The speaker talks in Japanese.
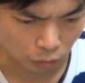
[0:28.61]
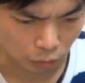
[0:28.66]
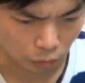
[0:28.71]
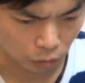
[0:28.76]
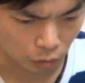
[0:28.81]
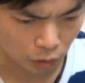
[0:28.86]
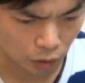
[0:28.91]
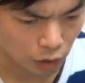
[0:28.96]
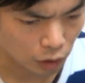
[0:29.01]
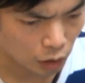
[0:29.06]

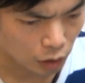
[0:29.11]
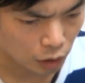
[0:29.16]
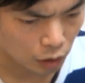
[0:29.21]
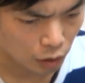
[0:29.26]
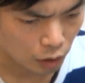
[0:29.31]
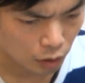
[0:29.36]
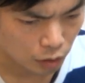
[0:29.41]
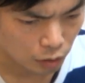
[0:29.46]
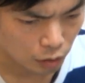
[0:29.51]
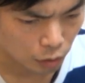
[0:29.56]

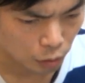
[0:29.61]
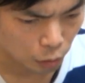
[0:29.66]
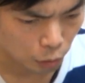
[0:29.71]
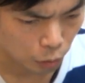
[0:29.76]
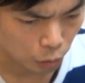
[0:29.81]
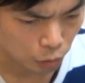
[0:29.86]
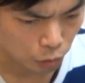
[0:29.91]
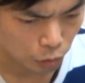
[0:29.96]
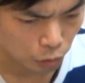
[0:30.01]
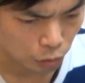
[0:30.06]
クリエイターズ
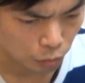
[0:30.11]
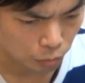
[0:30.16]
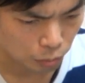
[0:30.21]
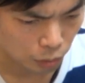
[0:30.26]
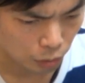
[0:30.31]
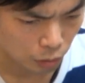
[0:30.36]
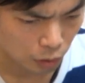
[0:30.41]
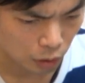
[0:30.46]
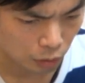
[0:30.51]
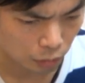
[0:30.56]
表彰
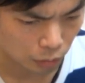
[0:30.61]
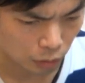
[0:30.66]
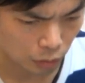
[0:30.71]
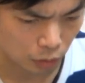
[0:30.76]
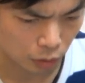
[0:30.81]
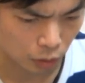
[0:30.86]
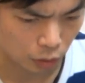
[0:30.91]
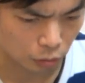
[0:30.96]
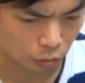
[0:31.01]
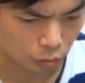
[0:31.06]
プログラムっ
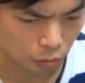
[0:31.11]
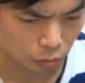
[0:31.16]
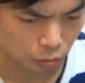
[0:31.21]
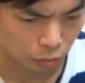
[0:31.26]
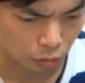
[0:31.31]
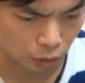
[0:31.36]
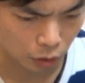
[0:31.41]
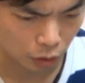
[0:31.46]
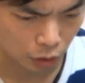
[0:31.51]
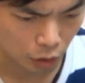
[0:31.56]
ていうの
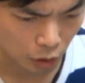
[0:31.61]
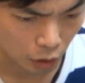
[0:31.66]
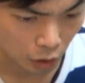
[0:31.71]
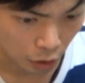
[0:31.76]
で、